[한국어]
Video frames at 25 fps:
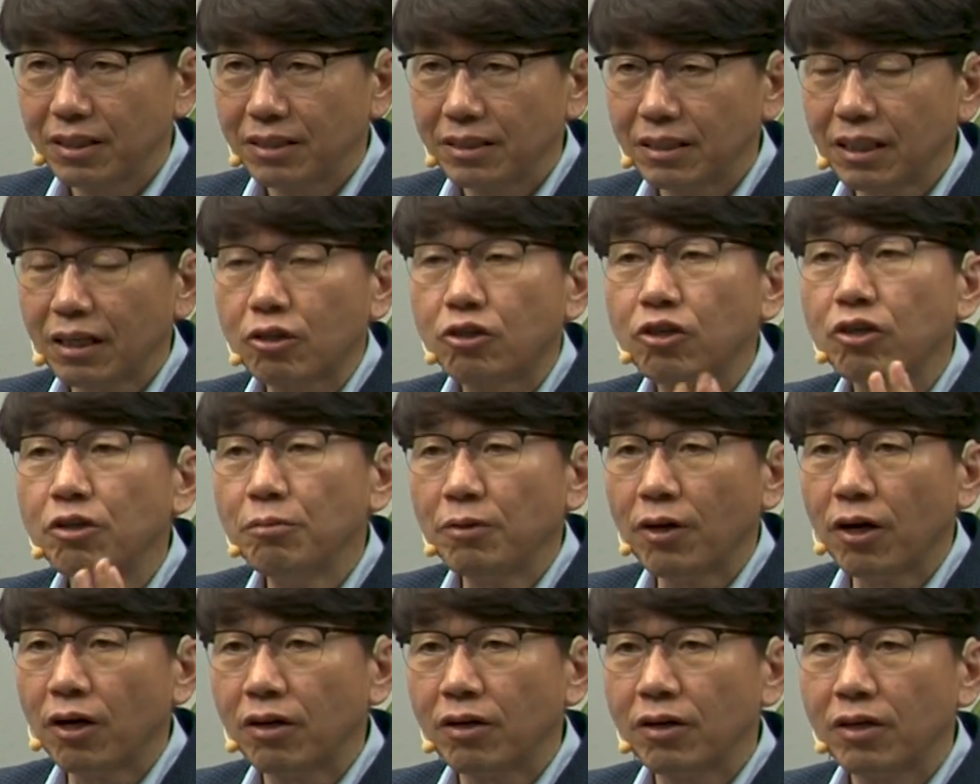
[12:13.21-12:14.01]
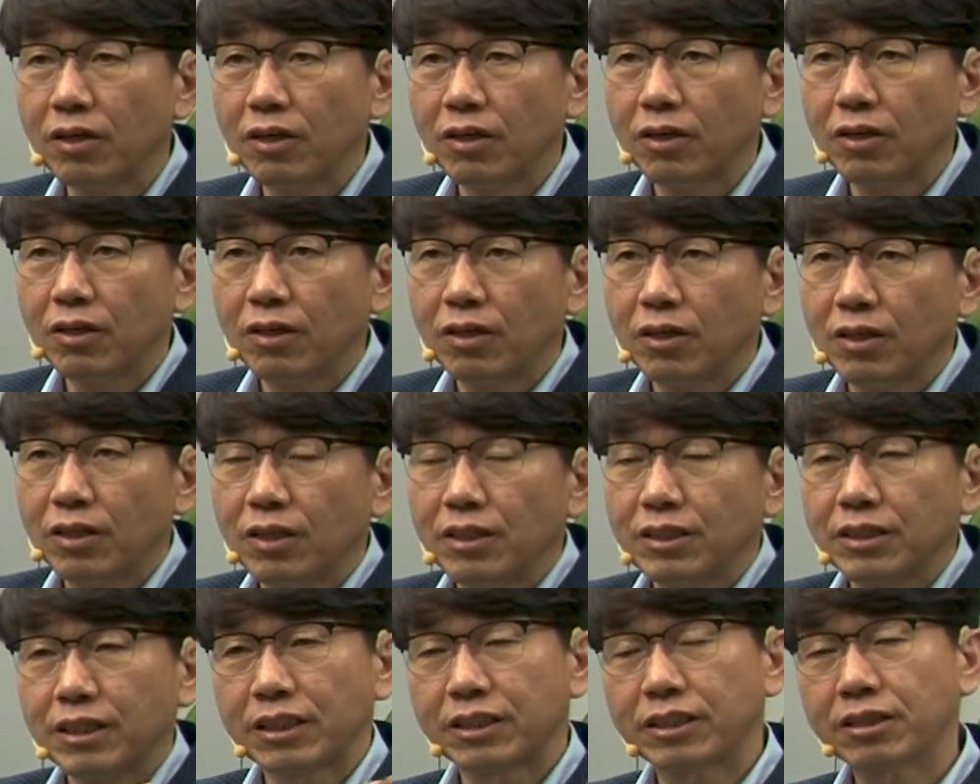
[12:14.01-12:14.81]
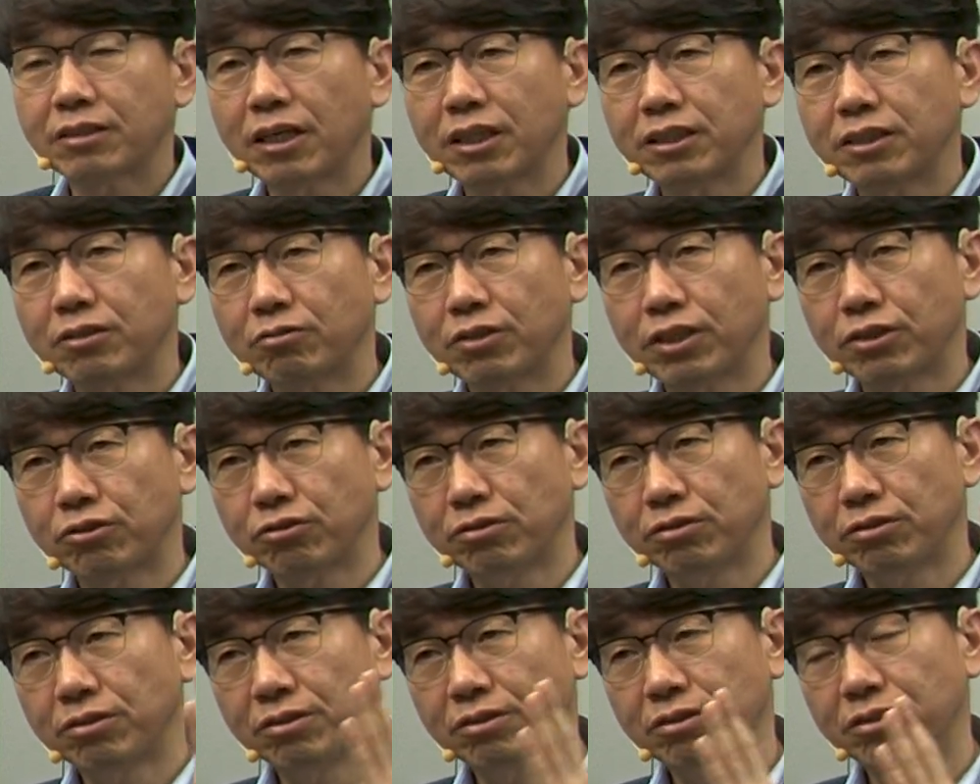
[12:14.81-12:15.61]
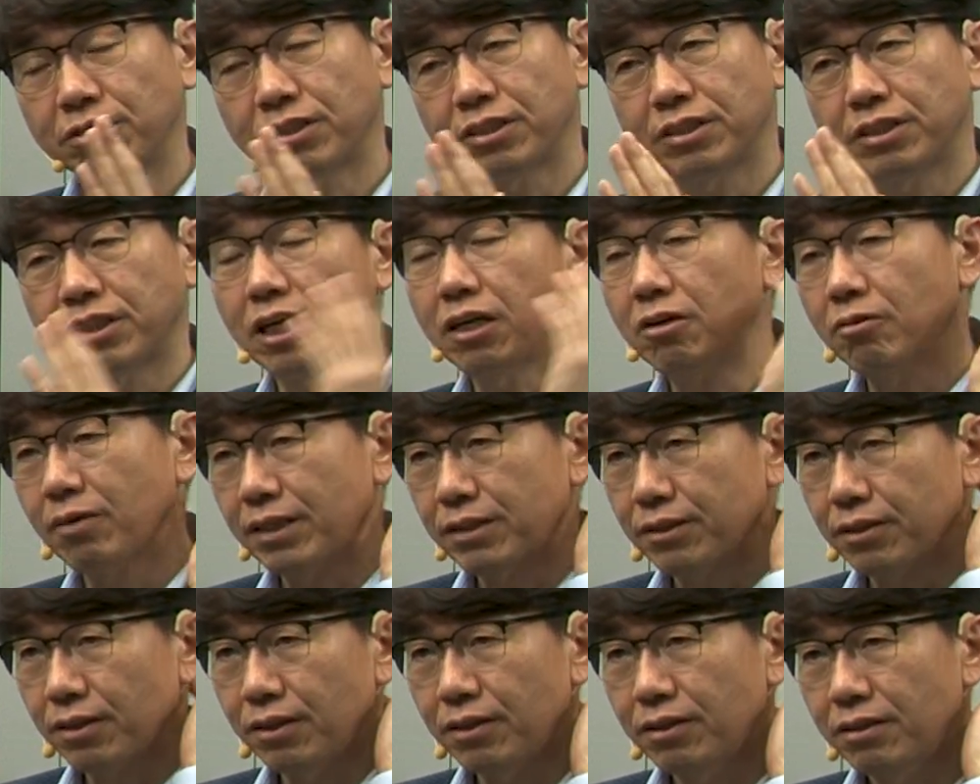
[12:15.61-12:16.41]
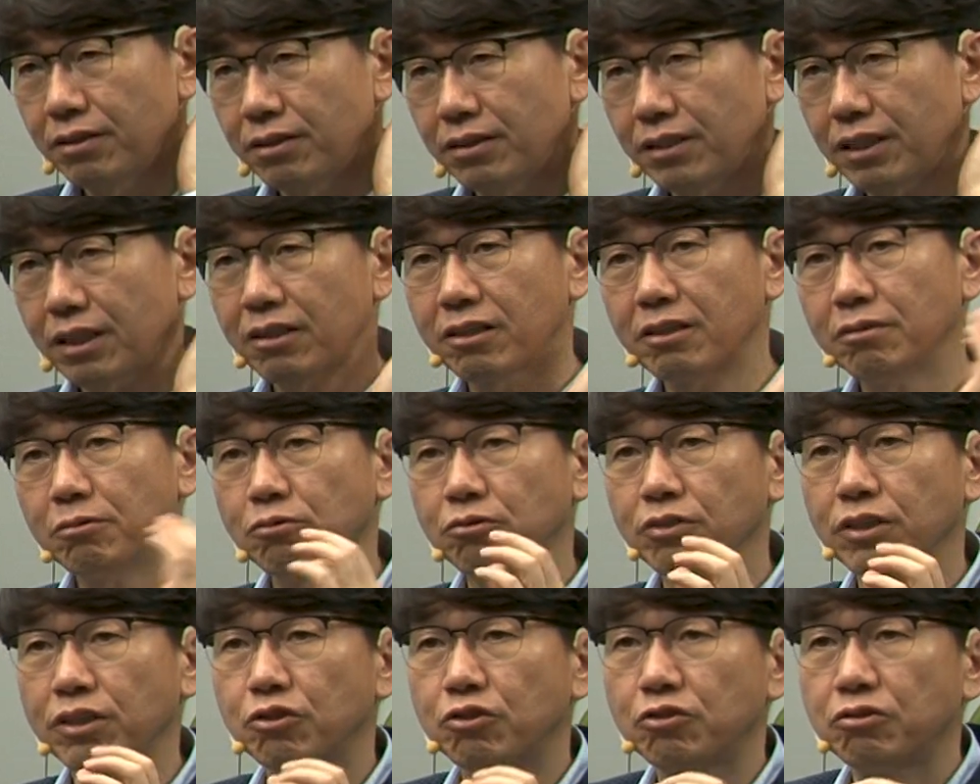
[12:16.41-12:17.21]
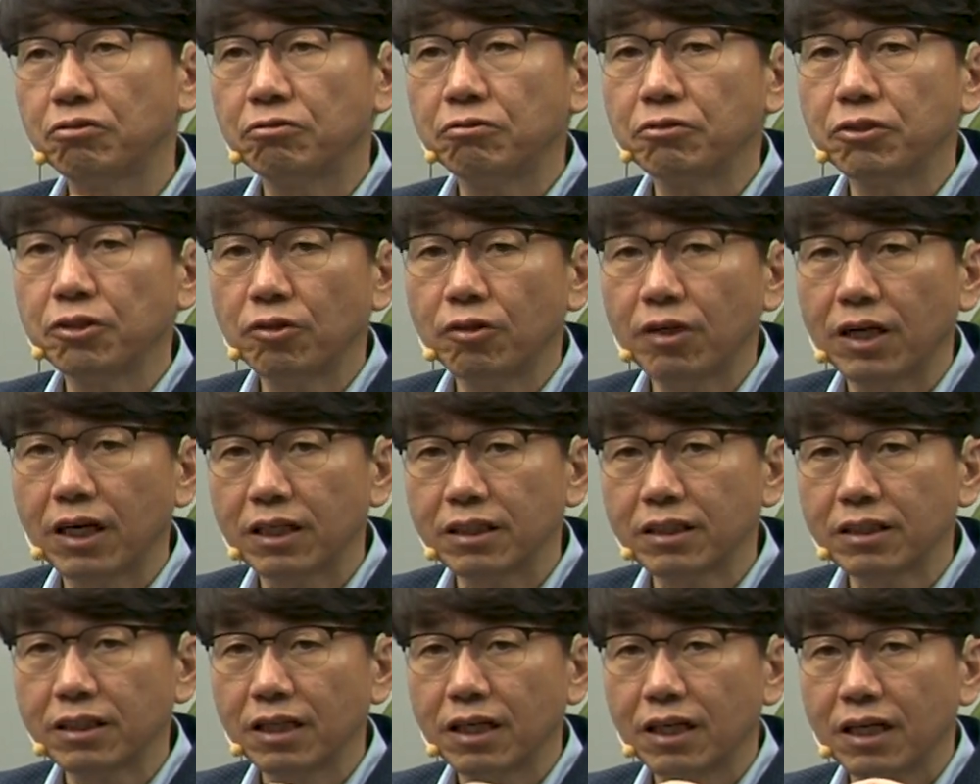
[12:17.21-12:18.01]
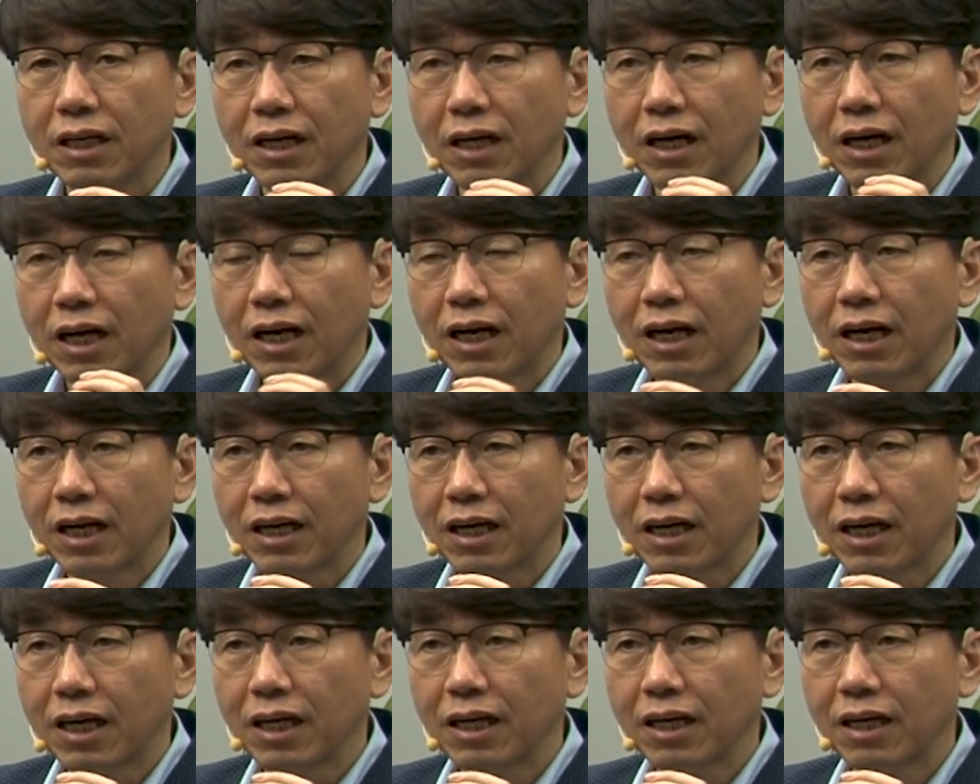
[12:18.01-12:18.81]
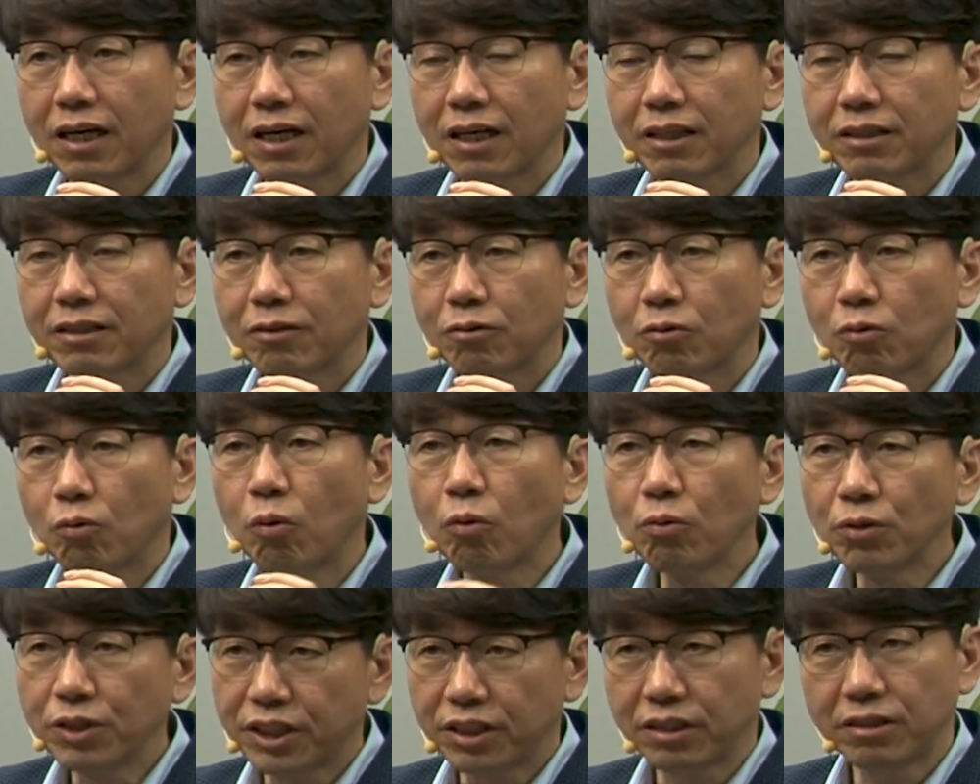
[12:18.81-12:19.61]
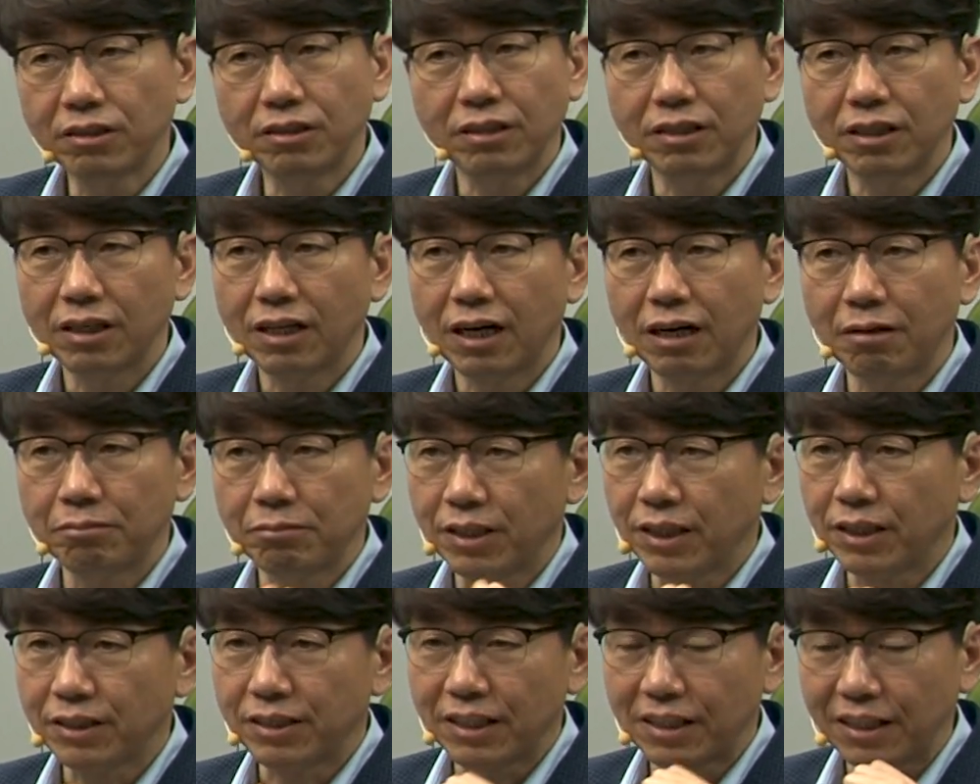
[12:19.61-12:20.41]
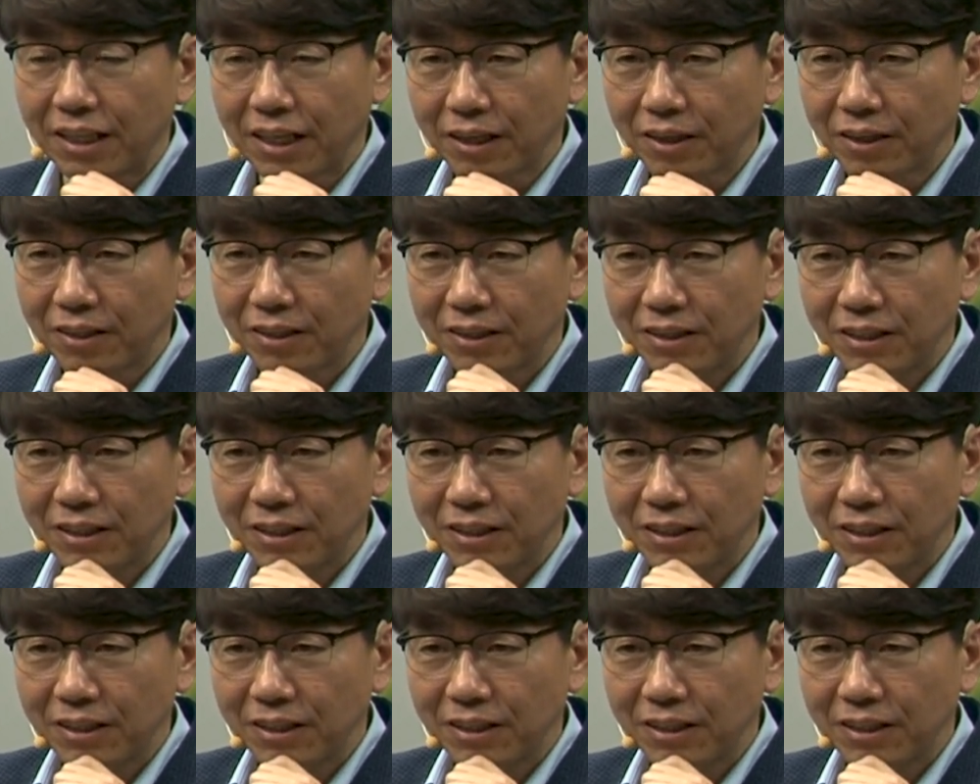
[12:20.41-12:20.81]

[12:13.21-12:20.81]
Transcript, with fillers: 자, 그러면 자 지금까지 우리가 쭉 내려왔어요. 자, 그러면 우리는 중요한 하나의 어떤 공식을 암기하셔야 돼요.